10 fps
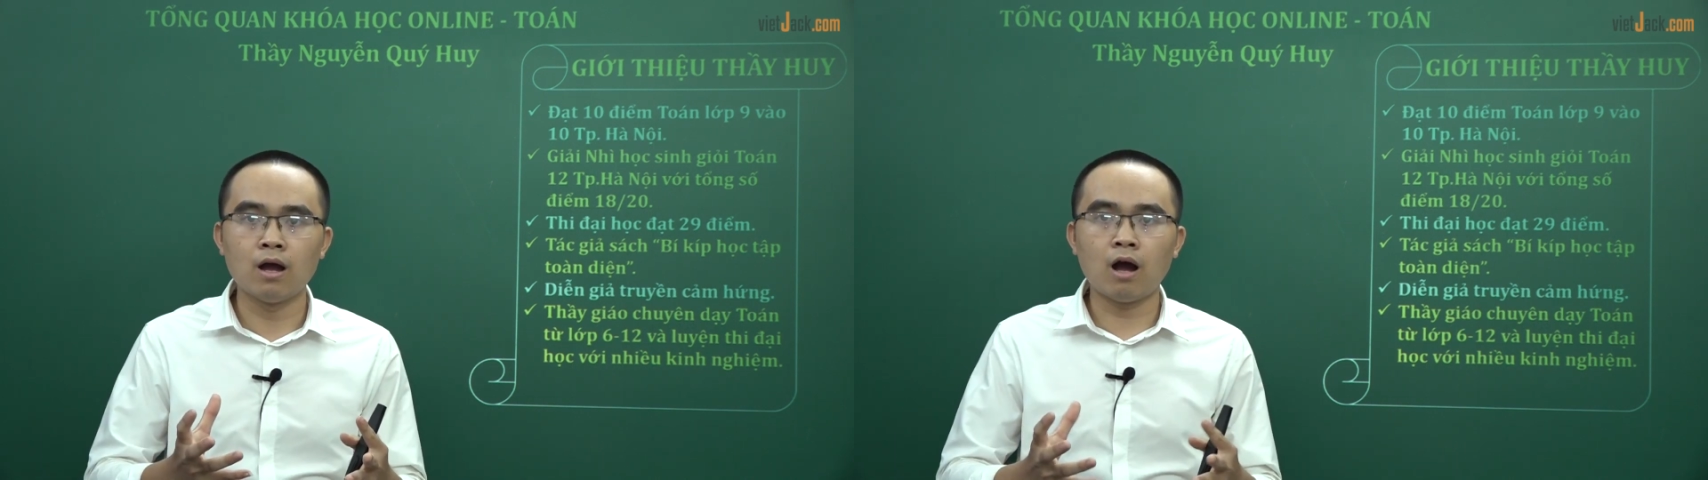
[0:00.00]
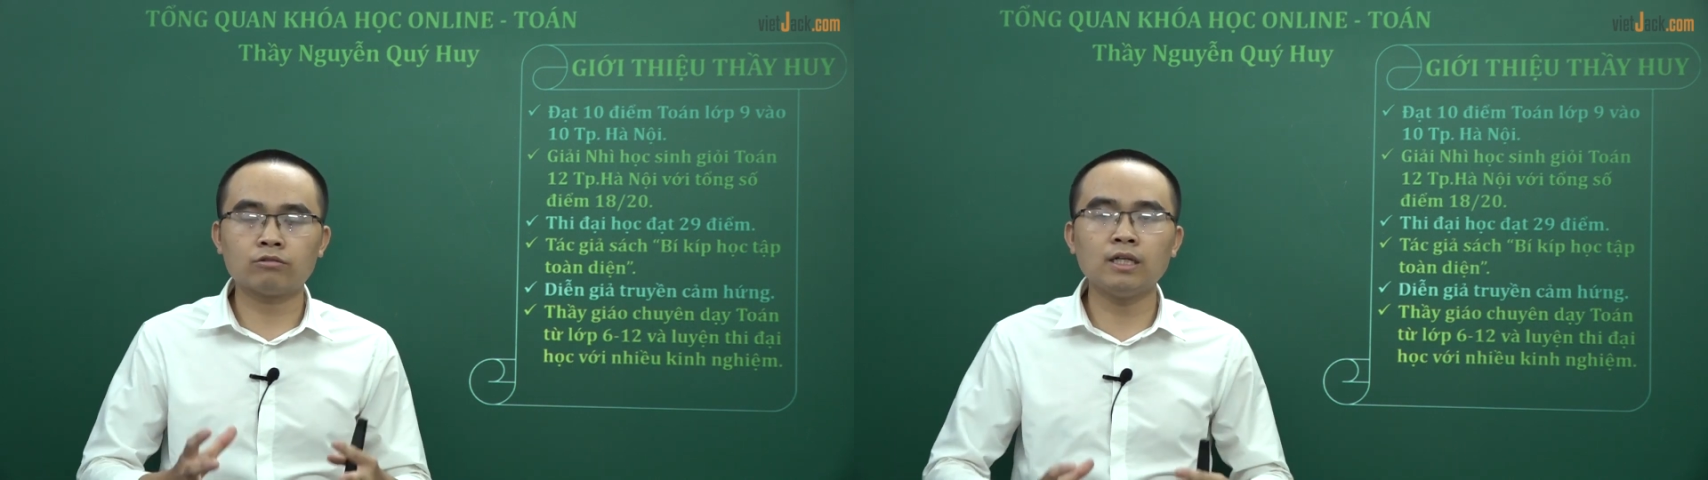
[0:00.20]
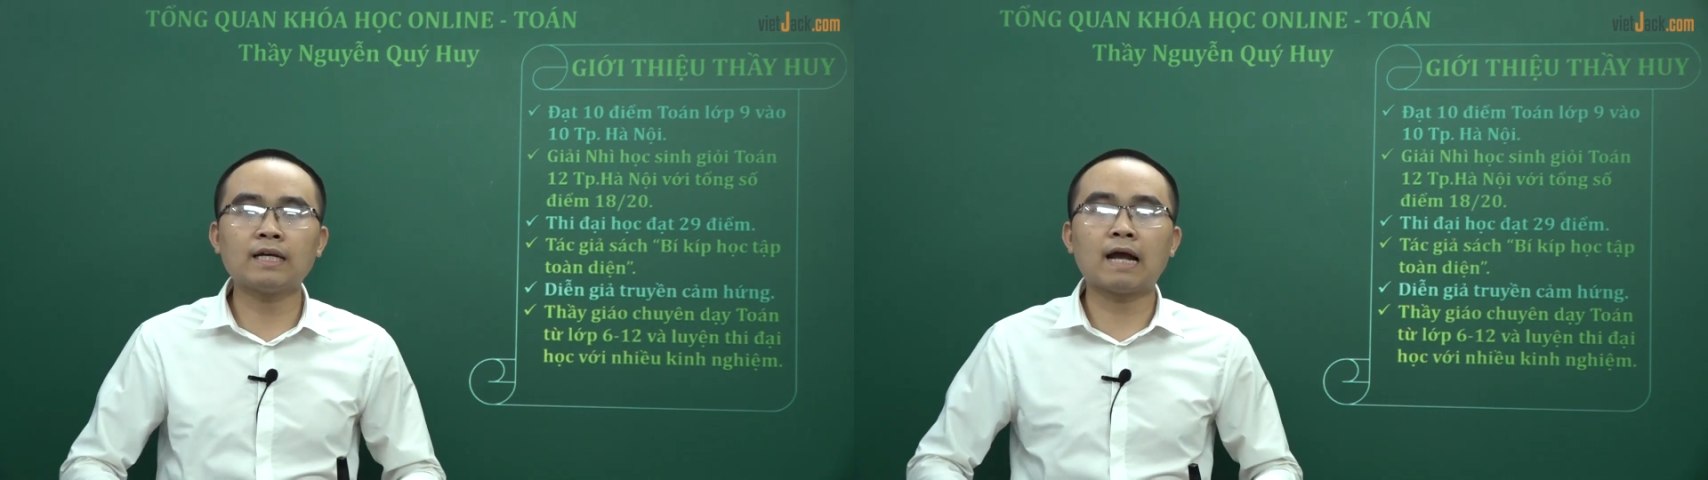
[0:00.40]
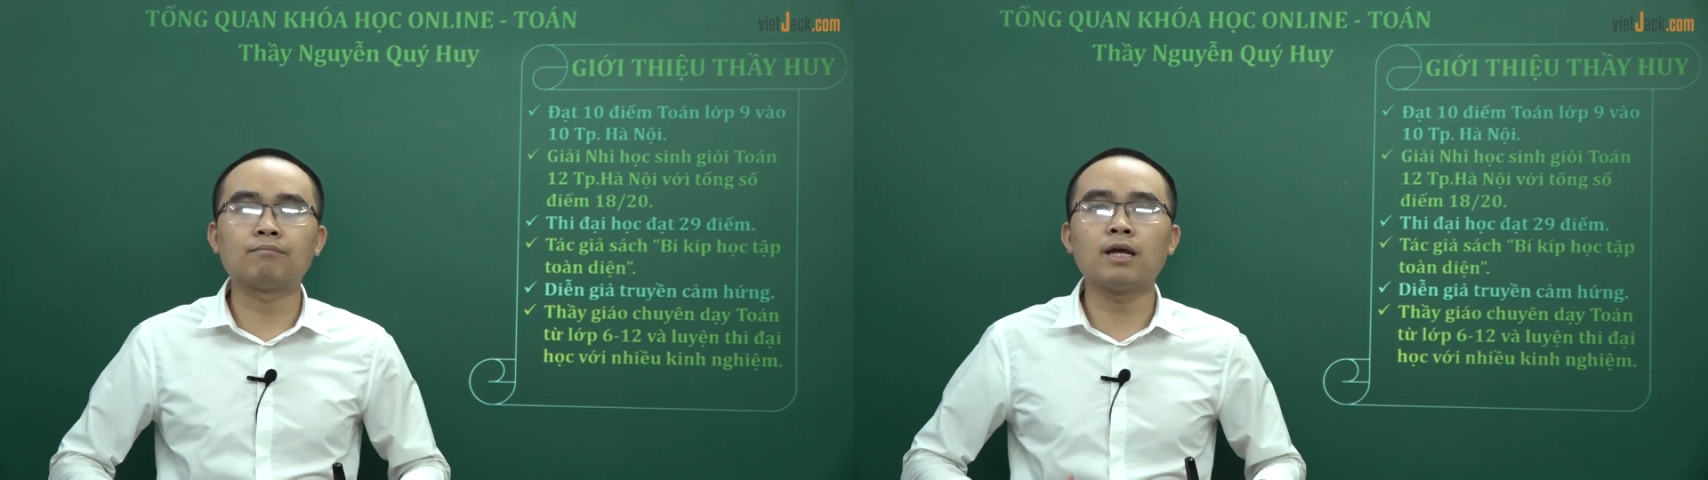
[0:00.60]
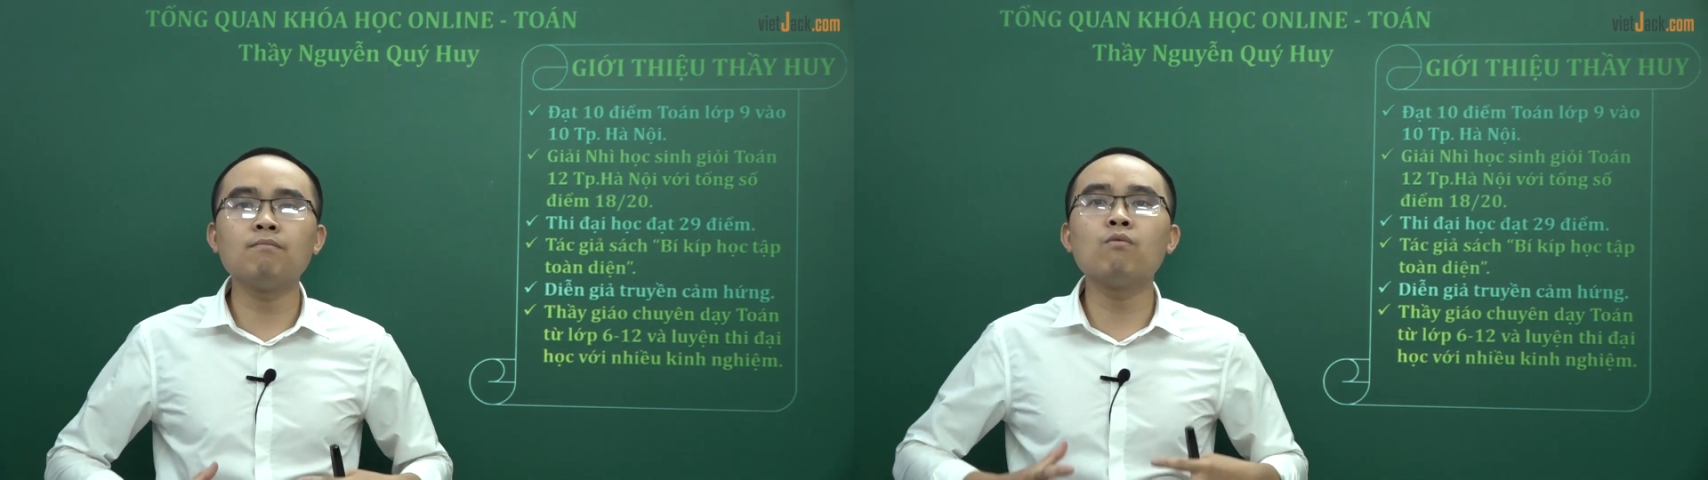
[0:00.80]
học sinh
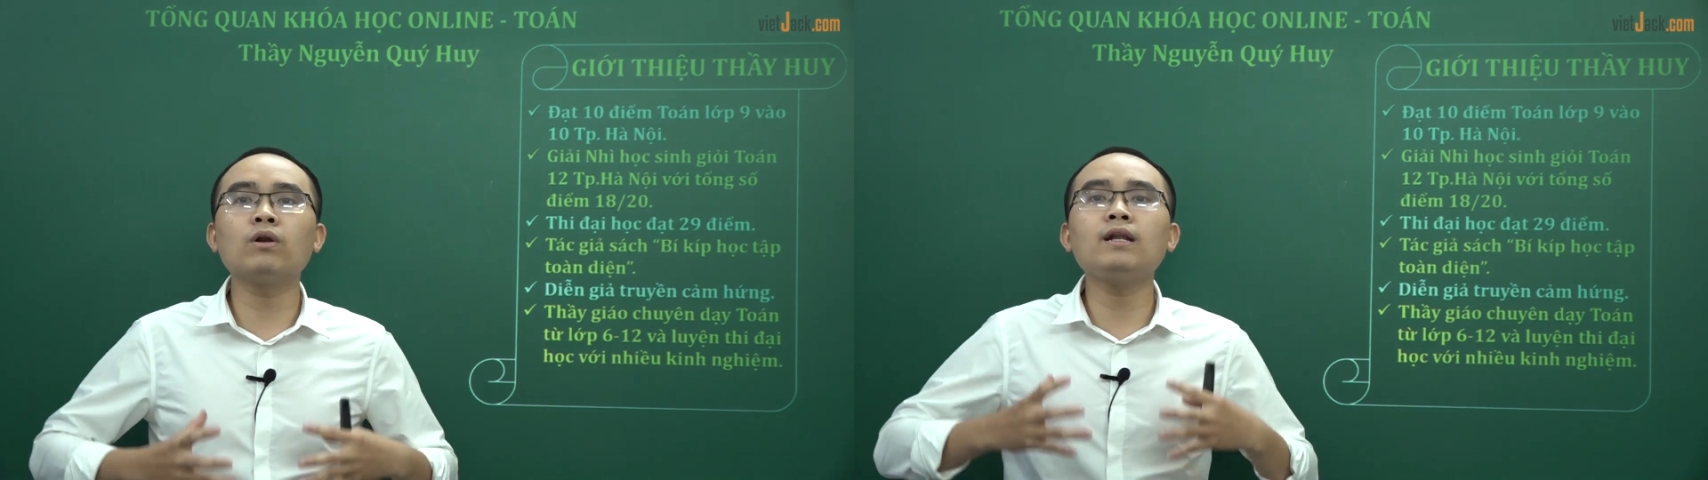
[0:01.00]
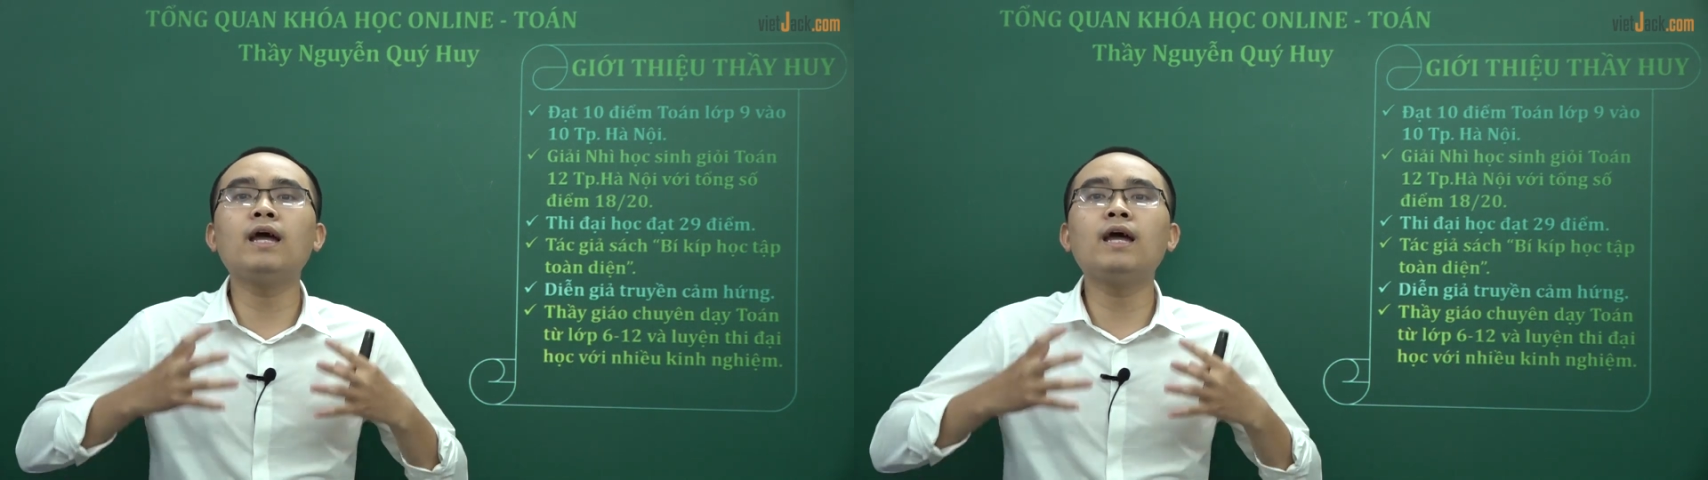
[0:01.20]
cảm thấy muốn